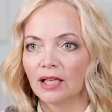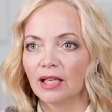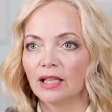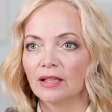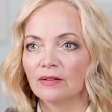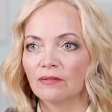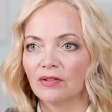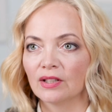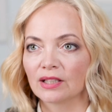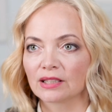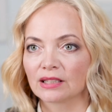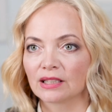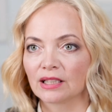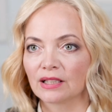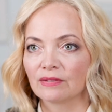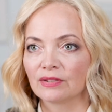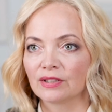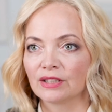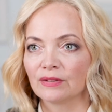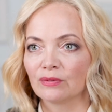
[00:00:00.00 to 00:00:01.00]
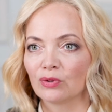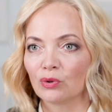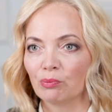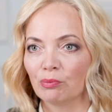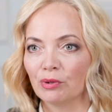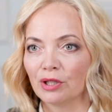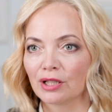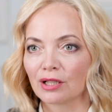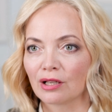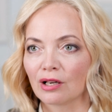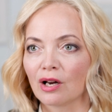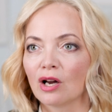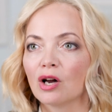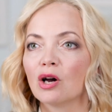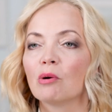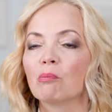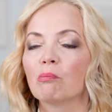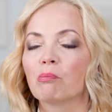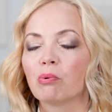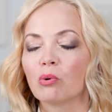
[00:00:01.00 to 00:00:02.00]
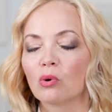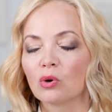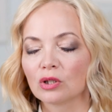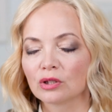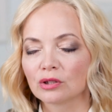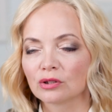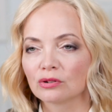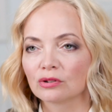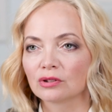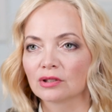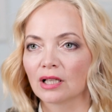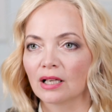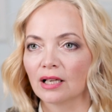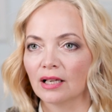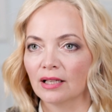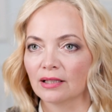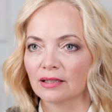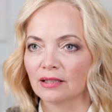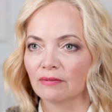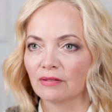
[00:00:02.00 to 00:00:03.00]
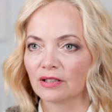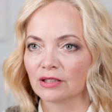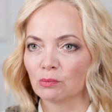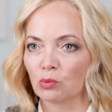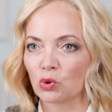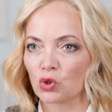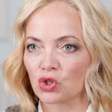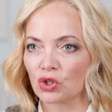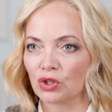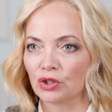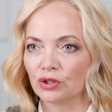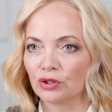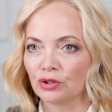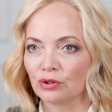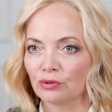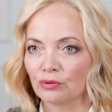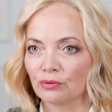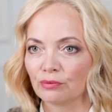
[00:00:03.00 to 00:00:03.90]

Инвесторы всего мира пользуются этой возможностью.